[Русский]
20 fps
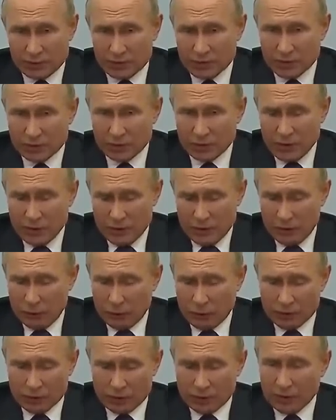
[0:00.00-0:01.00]
Президент
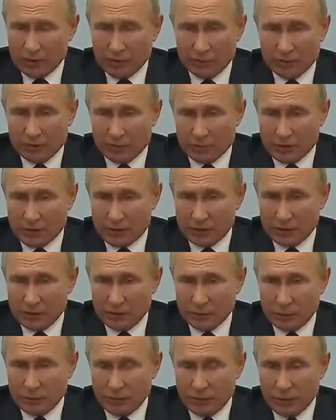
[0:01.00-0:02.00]
Лукашенко об этом
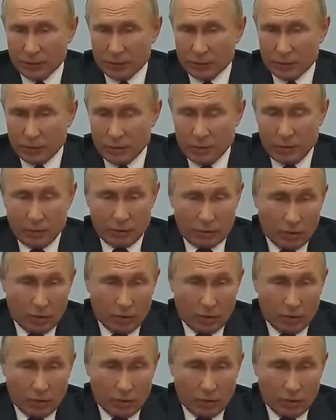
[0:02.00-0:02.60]
сказал публично.